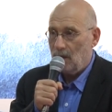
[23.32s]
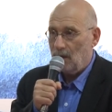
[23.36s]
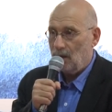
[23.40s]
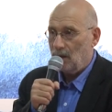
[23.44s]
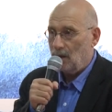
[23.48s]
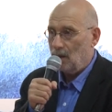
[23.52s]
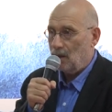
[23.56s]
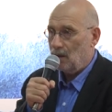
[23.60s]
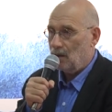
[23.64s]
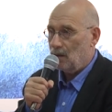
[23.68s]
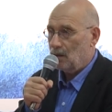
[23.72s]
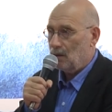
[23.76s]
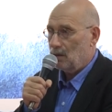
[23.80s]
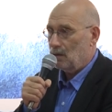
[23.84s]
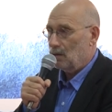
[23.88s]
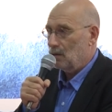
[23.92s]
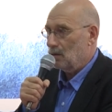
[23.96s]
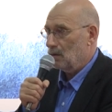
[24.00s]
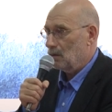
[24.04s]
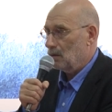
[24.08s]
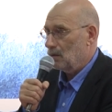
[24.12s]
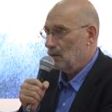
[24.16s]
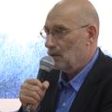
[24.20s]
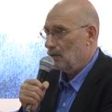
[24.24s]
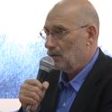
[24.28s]
Я
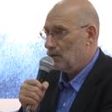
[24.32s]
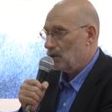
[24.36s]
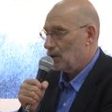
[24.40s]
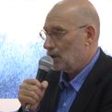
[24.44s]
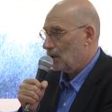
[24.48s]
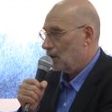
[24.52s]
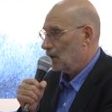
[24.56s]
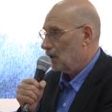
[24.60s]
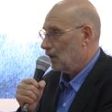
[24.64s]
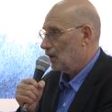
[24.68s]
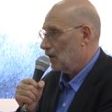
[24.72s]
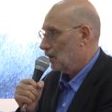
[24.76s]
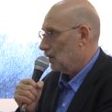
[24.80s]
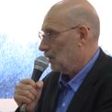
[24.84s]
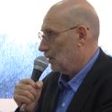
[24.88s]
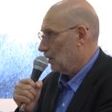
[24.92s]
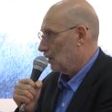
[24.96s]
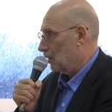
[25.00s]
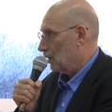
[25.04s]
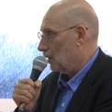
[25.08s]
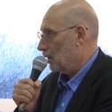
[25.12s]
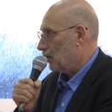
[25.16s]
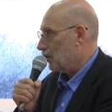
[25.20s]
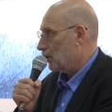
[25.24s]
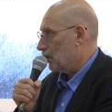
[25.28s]
вчера
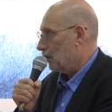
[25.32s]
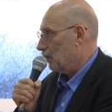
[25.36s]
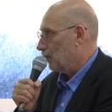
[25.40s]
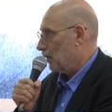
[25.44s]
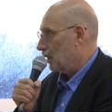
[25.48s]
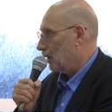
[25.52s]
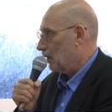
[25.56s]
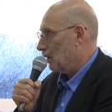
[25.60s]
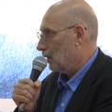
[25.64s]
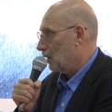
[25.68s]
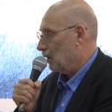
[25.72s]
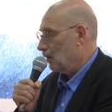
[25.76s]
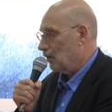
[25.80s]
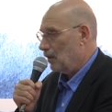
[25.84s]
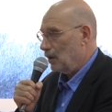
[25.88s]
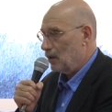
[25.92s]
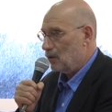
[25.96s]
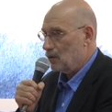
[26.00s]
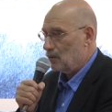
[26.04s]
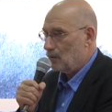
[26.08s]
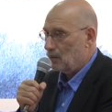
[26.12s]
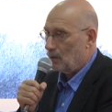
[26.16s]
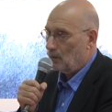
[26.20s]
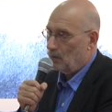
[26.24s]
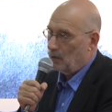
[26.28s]
начал про это
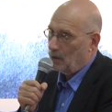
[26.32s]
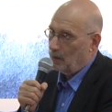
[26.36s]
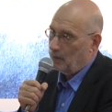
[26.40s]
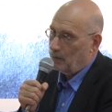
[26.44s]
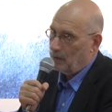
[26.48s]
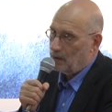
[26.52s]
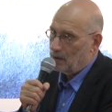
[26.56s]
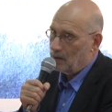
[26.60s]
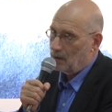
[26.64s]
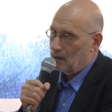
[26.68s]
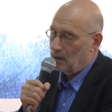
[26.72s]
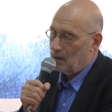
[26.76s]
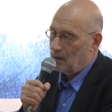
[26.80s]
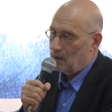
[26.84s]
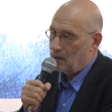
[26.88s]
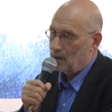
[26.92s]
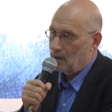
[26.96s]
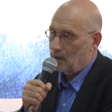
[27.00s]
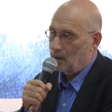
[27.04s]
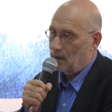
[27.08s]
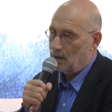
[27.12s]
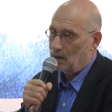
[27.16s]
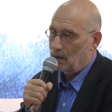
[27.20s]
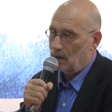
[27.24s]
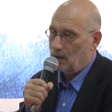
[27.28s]
говорить, у меня была презентация
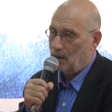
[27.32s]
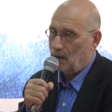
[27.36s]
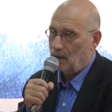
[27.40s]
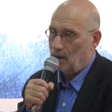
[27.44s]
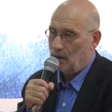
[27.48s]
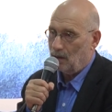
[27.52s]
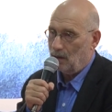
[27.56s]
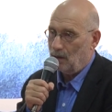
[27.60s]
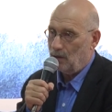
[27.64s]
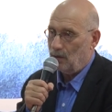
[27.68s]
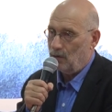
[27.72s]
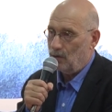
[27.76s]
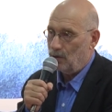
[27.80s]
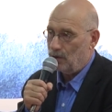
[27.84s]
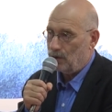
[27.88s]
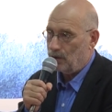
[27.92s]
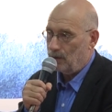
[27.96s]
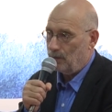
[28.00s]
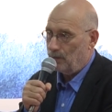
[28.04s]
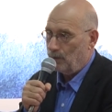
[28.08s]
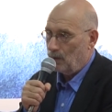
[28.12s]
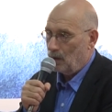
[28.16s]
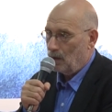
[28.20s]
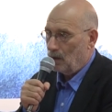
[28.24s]
на телеканале «Дождь»,